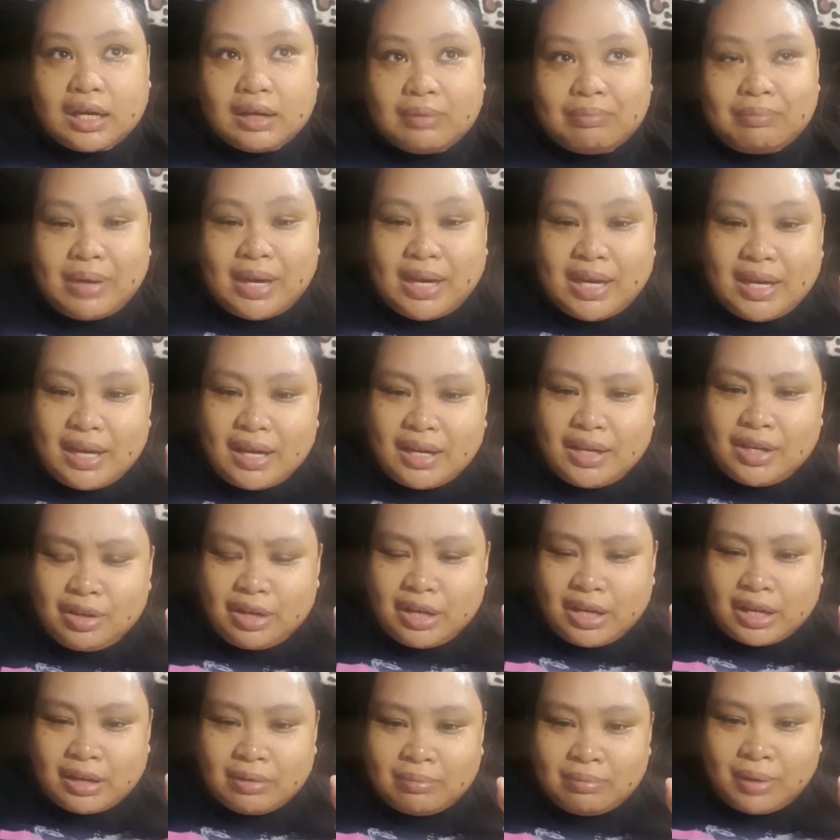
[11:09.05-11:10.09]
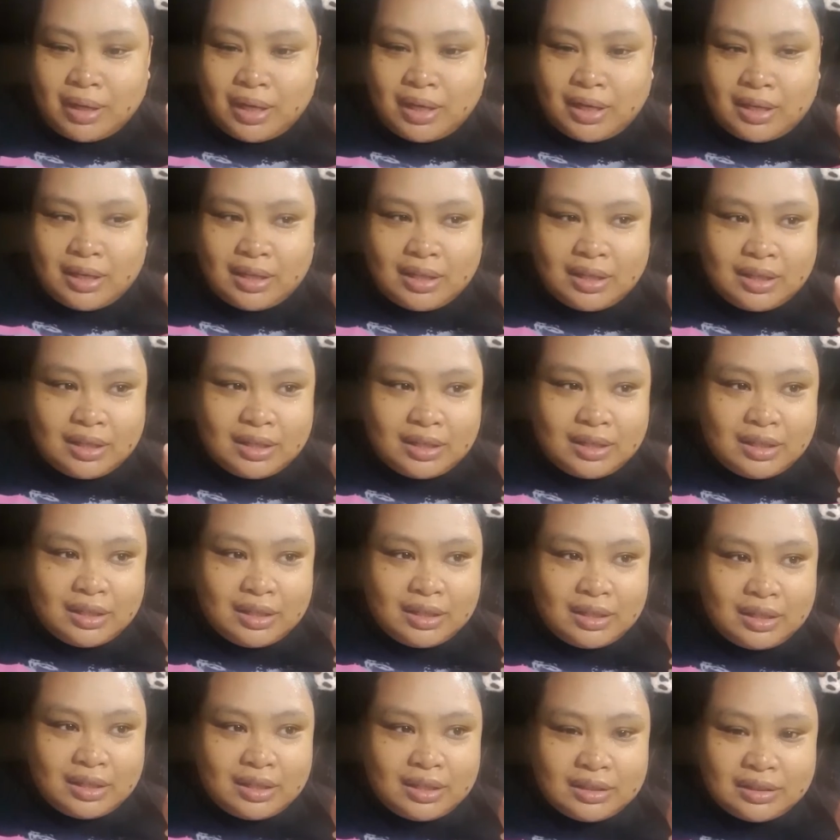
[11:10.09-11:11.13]
May ano eh, may
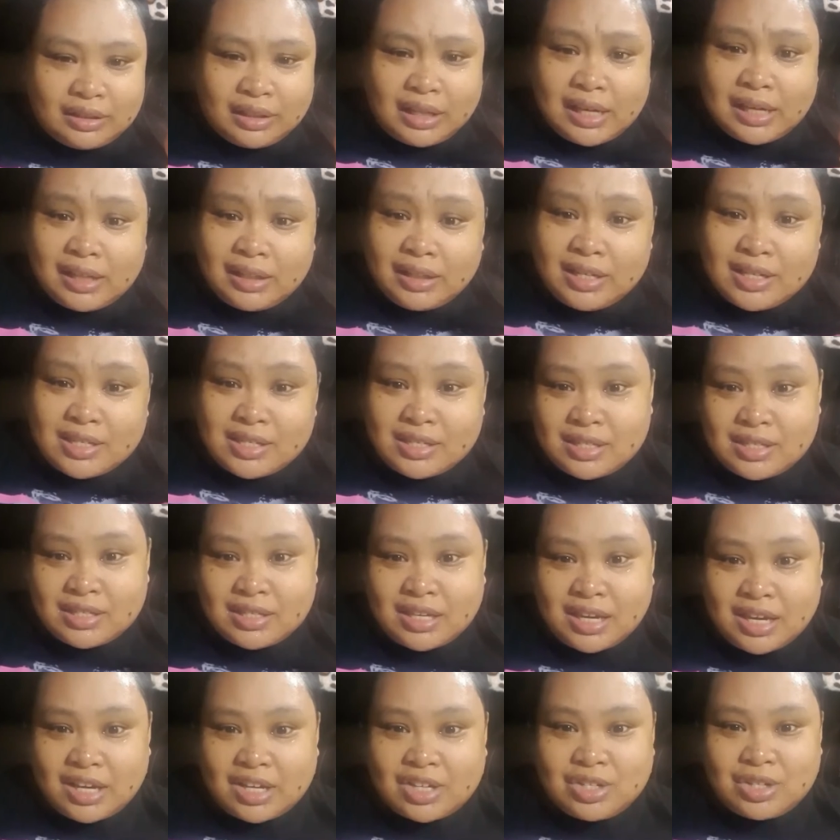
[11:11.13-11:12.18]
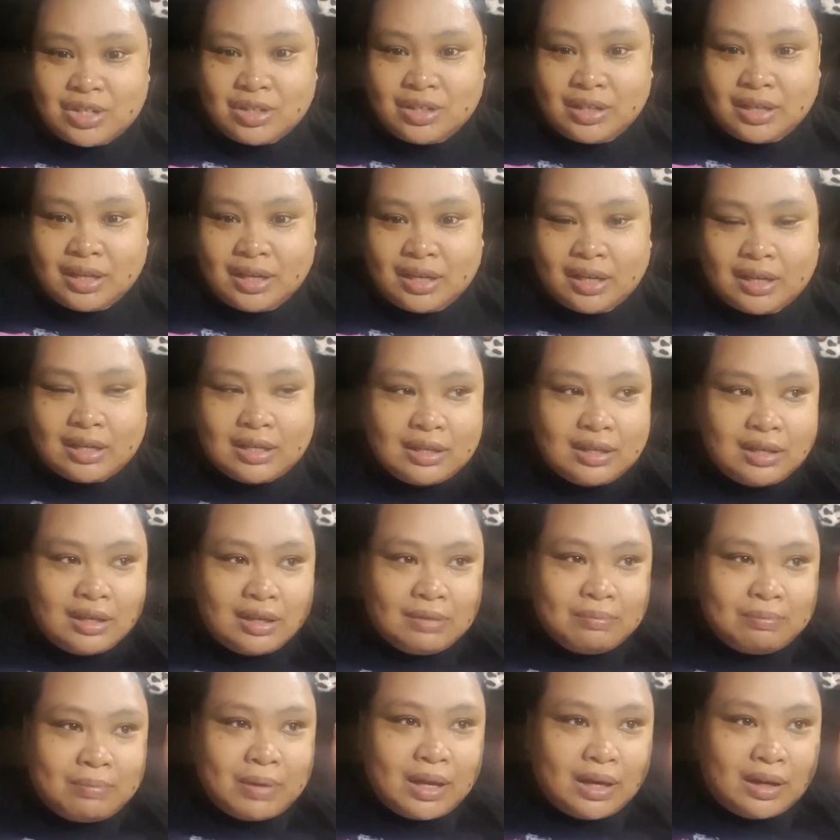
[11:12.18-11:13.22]
tickling sensation eh.
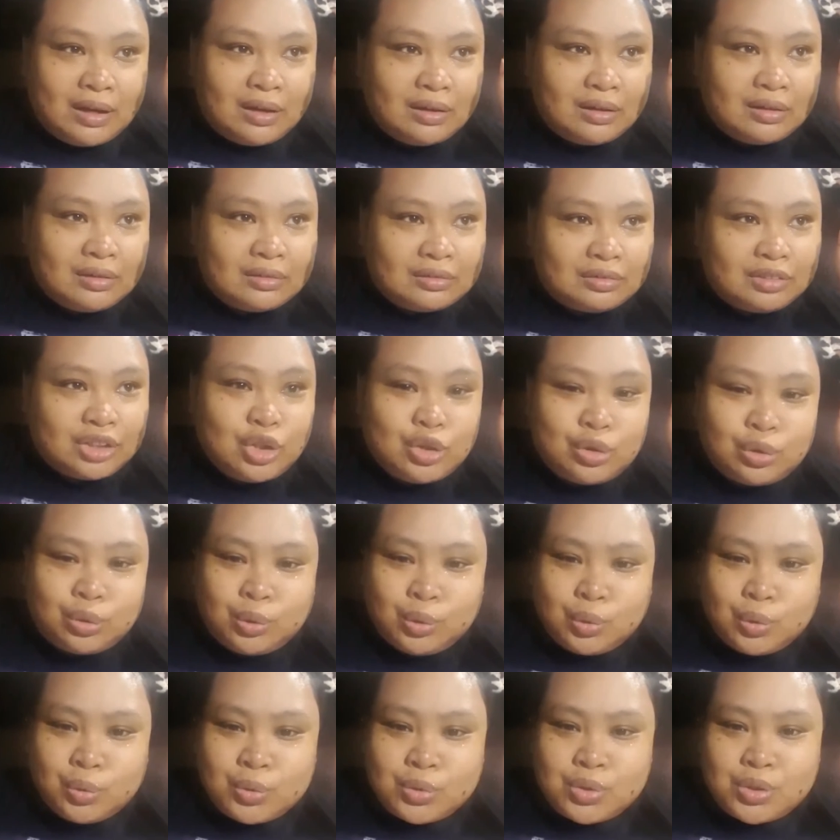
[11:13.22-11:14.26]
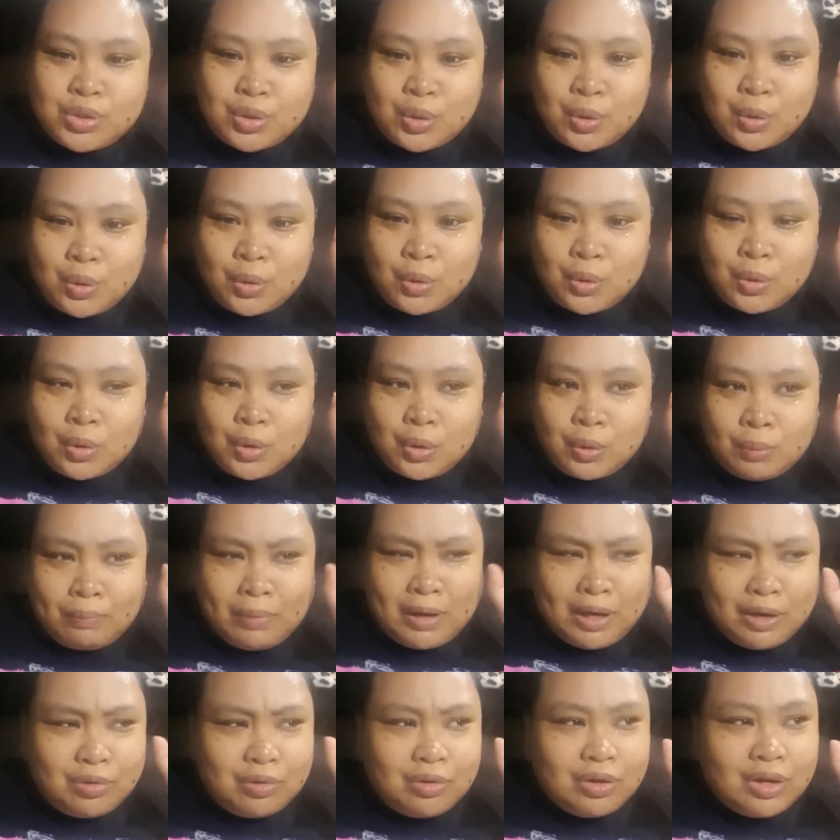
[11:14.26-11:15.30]
Parang tinutusok.
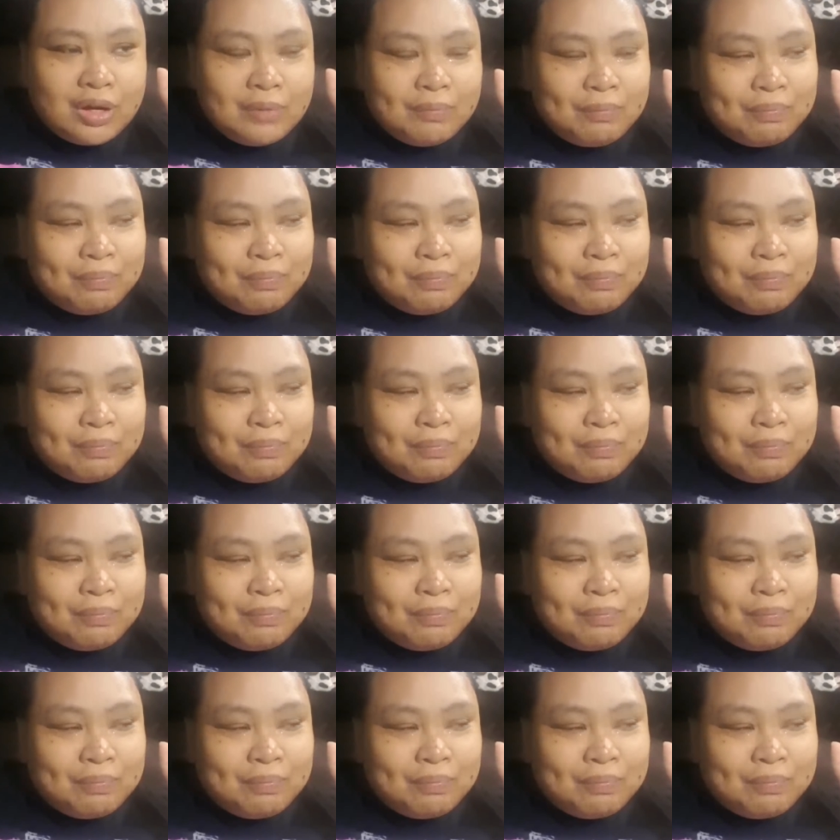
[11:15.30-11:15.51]
Pero,